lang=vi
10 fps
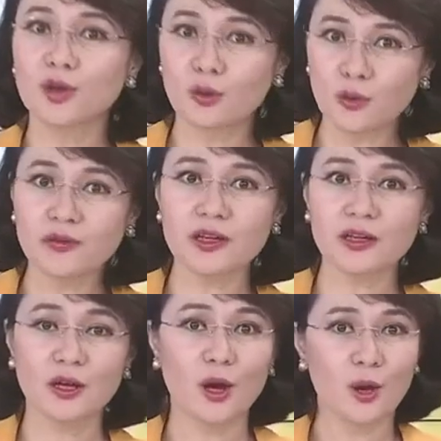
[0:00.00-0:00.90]
Thưa quý vị,
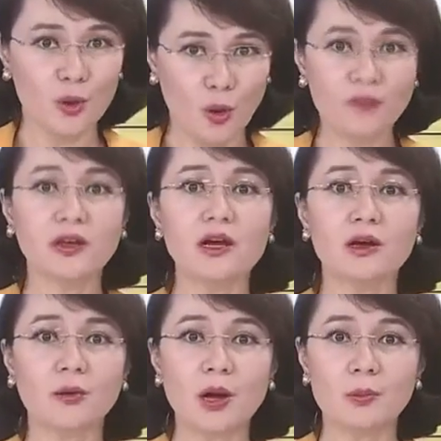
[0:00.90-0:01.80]
đối với người
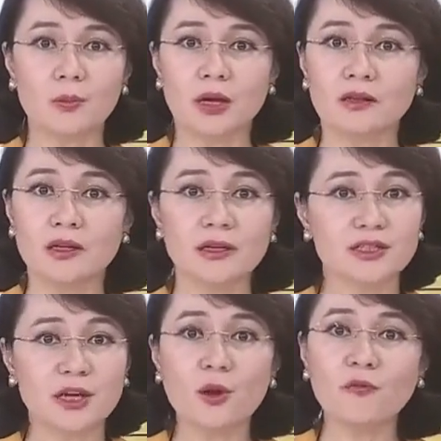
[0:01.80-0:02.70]
lao động thì
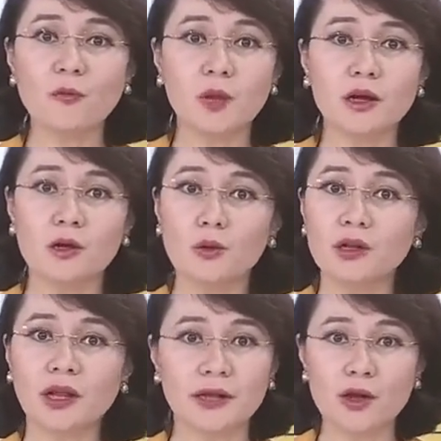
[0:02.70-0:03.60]
chế độ phúc lợi luôn
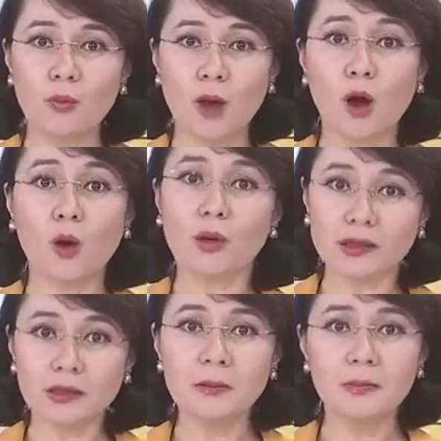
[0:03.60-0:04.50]
là điều mà họ quan
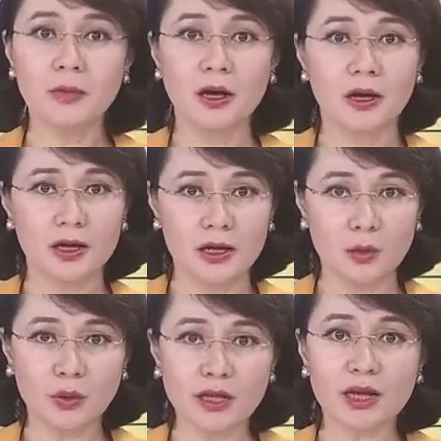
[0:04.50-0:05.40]
tâm khi
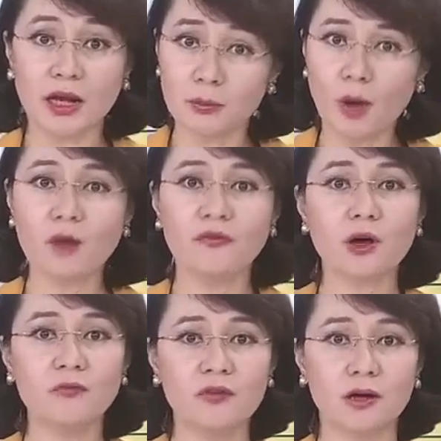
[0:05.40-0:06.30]
quyết định gắn bó với
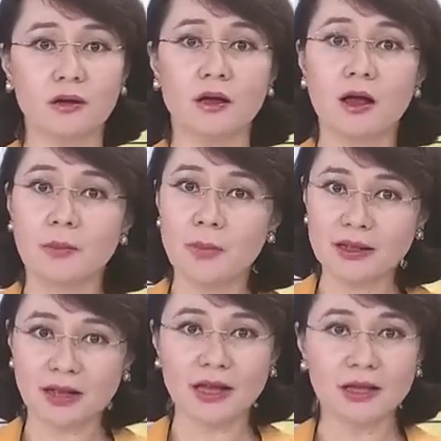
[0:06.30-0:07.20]
công việc
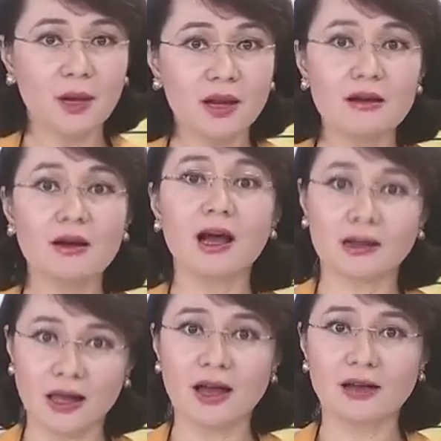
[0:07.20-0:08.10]
bên cạnh mức lương hàng
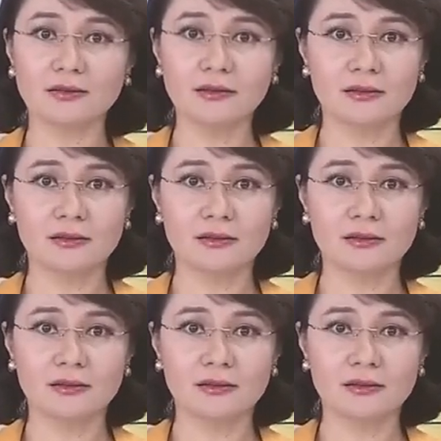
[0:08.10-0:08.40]
tháng.